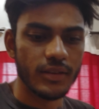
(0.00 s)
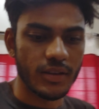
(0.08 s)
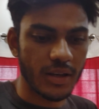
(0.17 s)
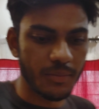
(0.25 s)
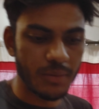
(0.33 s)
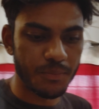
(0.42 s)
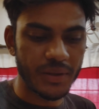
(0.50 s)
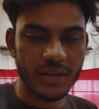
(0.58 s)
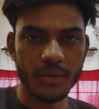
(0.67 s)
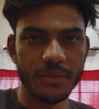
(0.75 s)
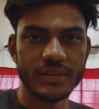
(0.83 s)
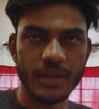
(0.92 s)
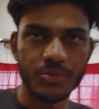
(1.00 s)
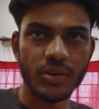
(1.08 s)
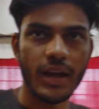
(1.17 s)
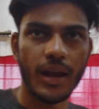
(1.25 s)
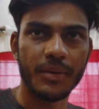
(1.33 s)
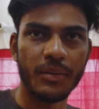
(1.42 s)
तकरीबन पंद्रह बीस अब तो
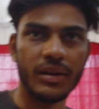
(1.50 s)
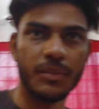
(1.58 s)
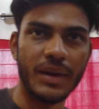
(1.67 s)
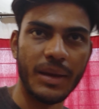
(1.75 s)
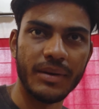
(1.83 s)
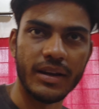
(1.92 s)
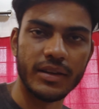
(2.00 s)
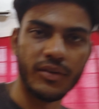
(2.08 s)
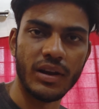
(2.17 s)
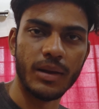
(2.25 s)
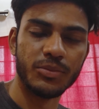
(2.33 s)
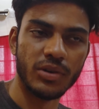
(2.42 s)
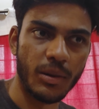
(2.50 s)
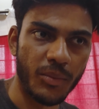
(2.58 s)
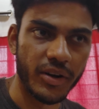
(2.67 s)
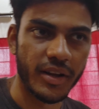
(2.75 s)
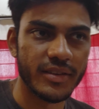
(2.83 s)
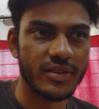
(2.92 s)
खैर आपके मैंने अप्लाई भी कर दिया अलहमदिल्ला
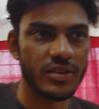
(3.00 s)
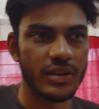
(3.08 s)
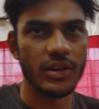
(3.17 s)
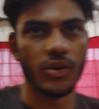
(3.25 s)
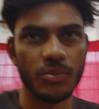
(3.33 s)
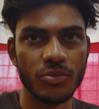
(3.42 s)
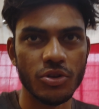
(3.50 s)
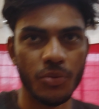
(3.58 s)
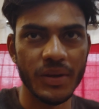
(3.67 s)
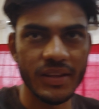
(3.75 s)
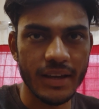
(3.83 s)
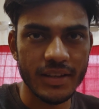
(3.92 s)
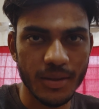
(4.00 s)
मोनिटाइजेशन के लिए और मुझे उम्मीद है कि